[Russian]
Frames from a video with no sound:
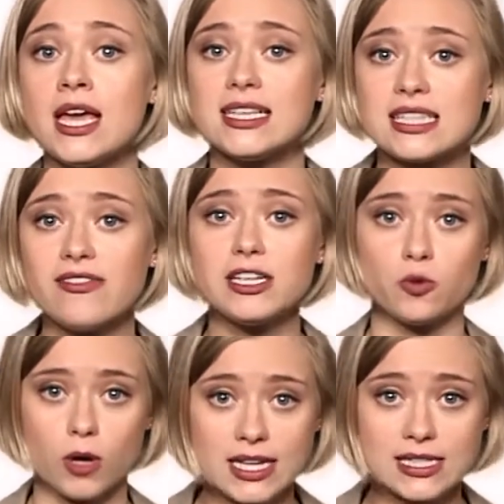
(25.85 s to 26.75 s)
издавать
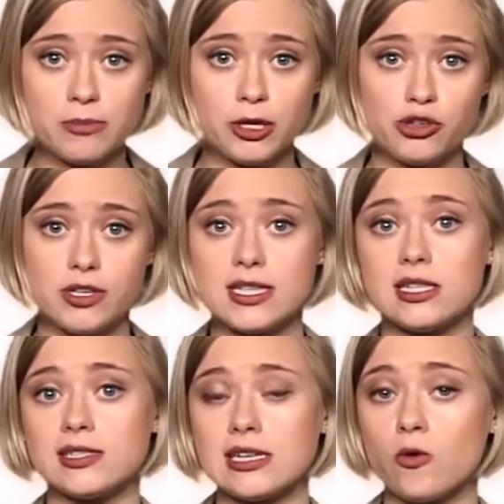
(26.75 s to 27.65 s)
указы, имеющие
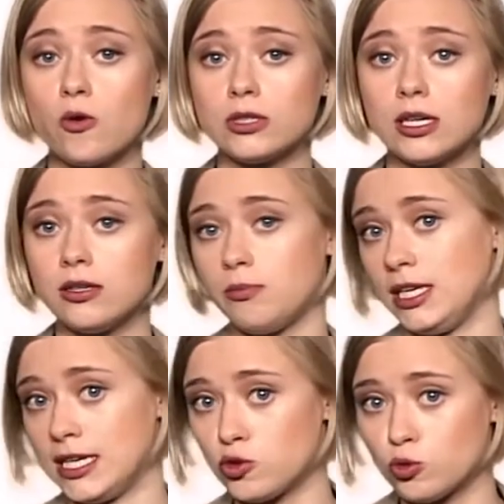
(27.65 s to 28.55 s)
силы закона,
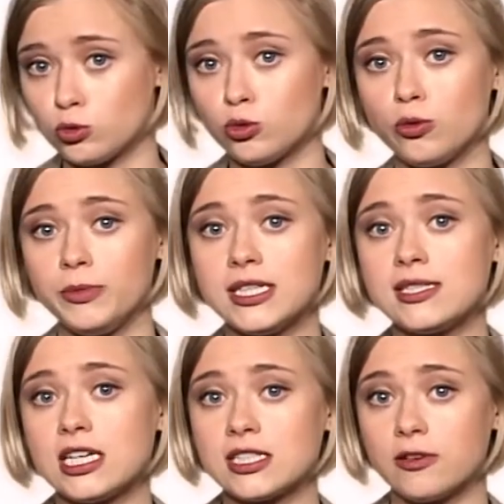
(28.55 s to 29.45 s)
менять структуру
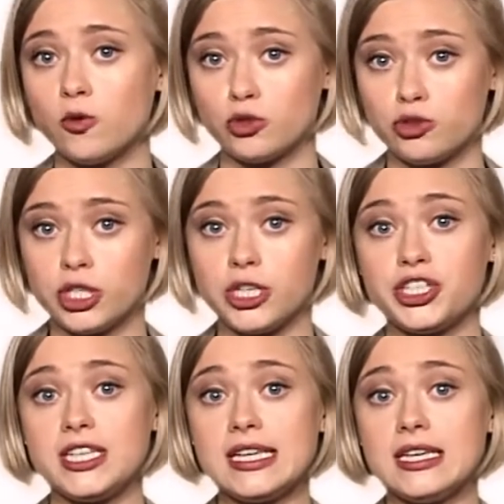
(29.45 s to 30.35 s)
министерства госучреждений,
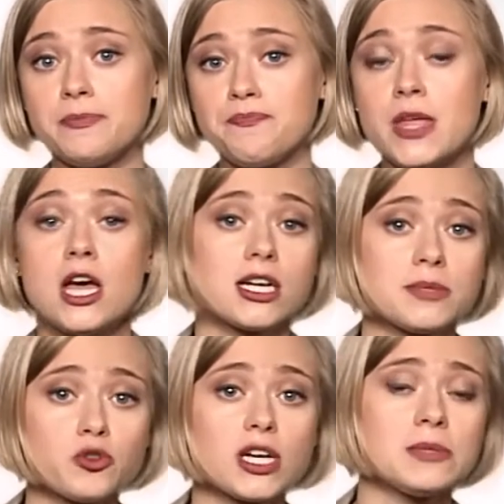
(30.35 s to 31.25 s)
учреждений,
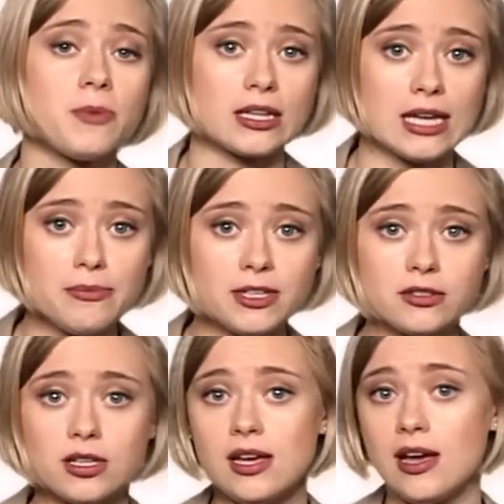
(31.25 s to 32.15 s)
распускать
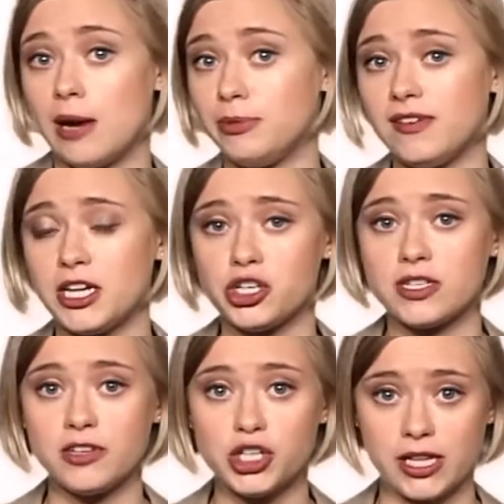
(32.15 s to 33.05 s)
парламент, объявлять
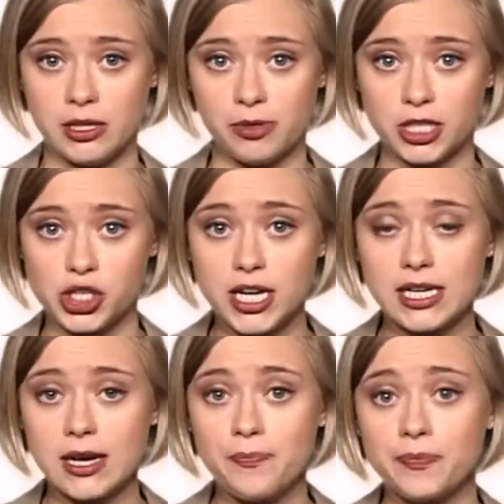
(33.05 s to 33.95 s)
чрезвычайное положение,